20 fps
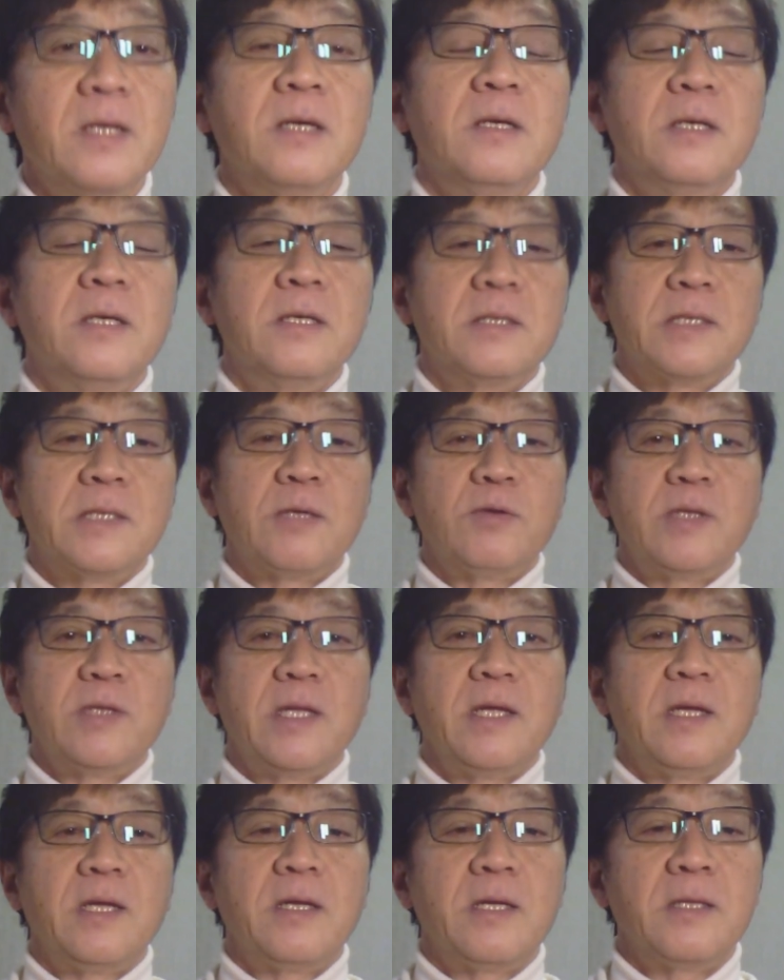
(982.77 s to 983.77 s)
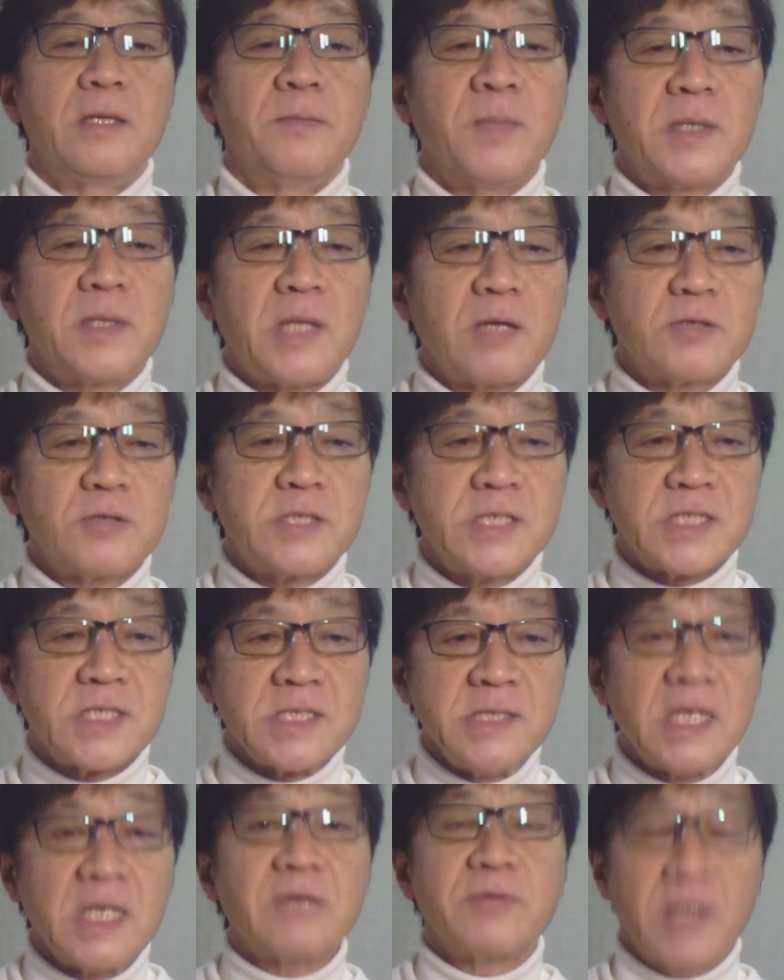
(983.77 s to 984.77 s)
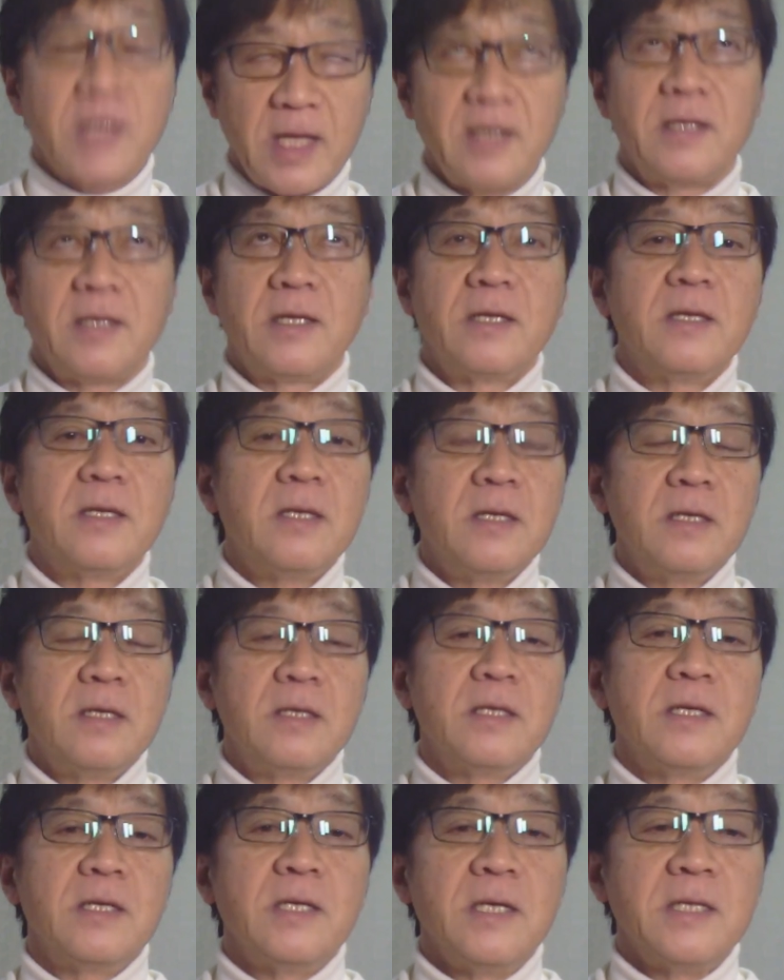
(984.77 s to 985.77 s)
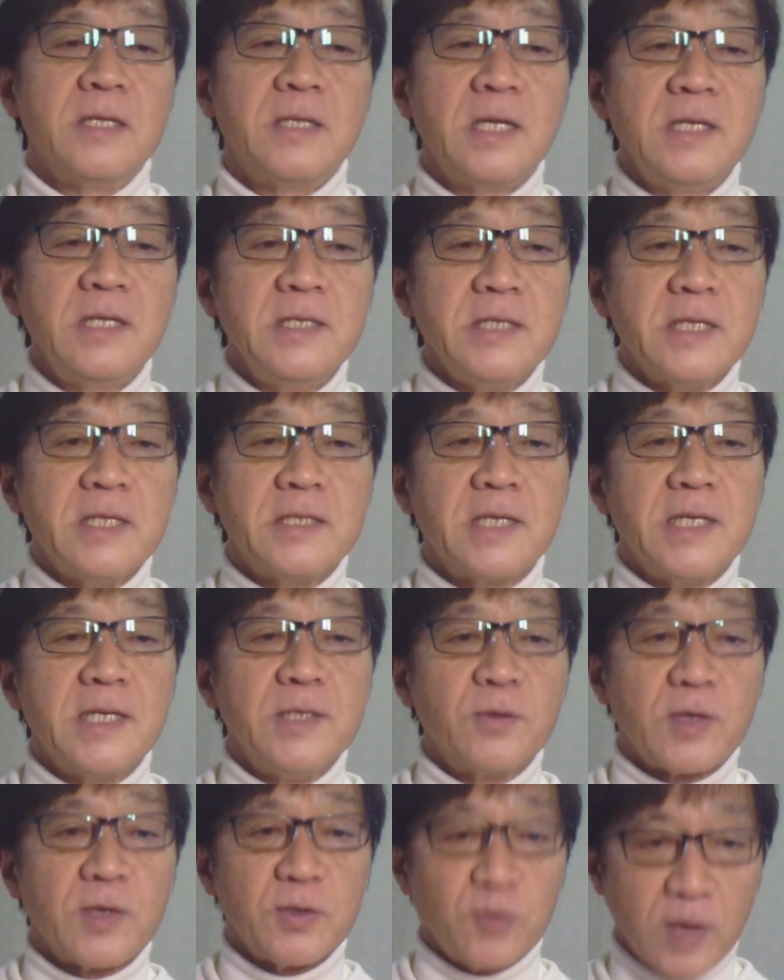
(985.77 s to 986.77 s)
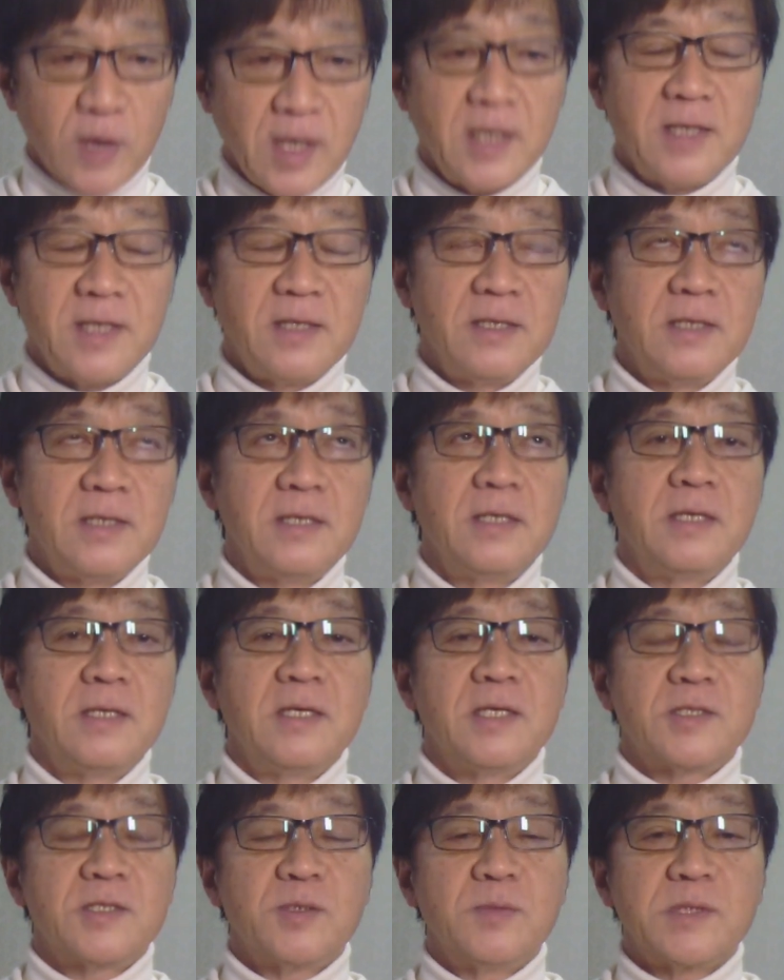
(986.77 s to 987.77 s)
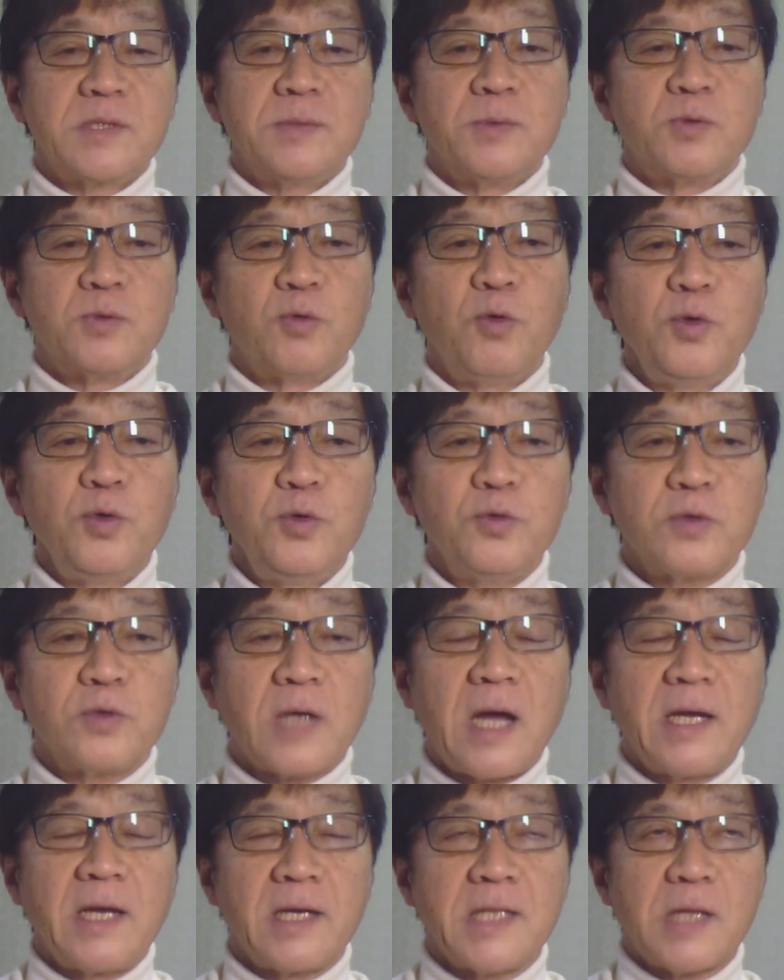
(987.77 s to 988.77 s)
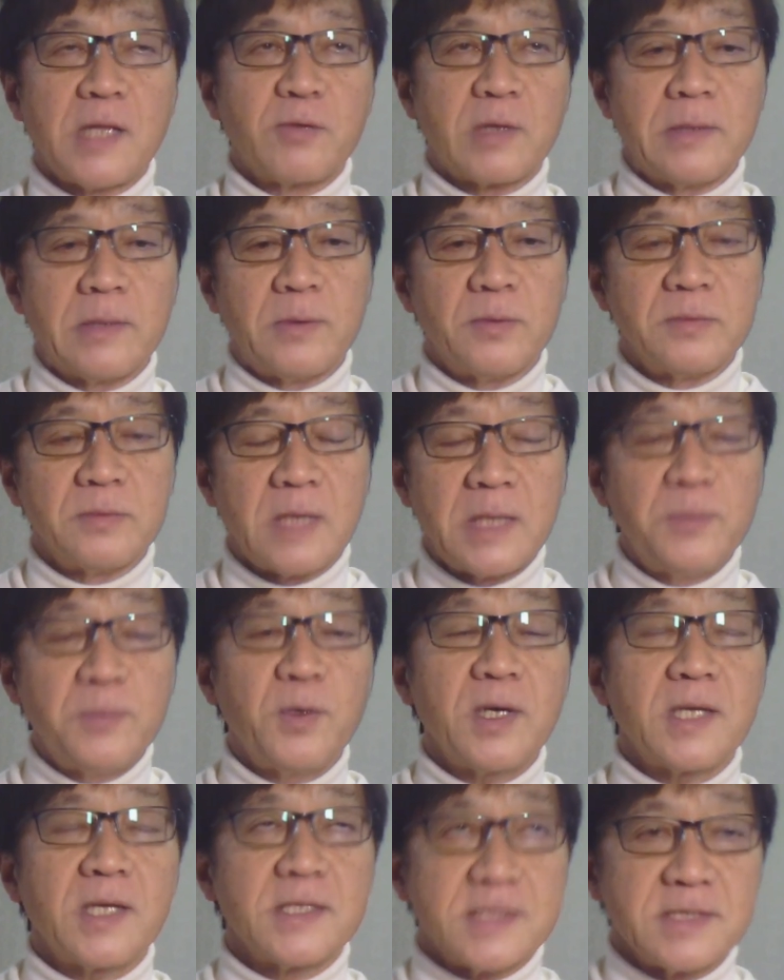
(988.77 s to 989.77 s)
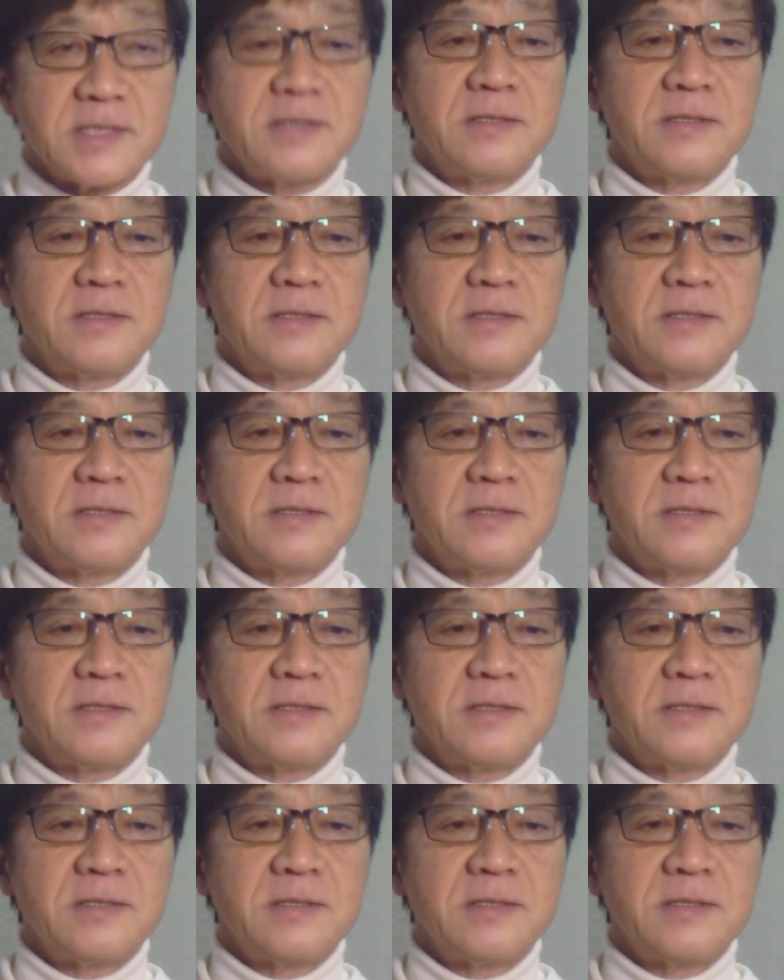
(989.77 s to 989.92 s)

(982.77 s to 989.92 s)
なので、全く知識なくて、えー、誰に入れたらいいのかとか、そもそもどういう会派なのかも何も分からず、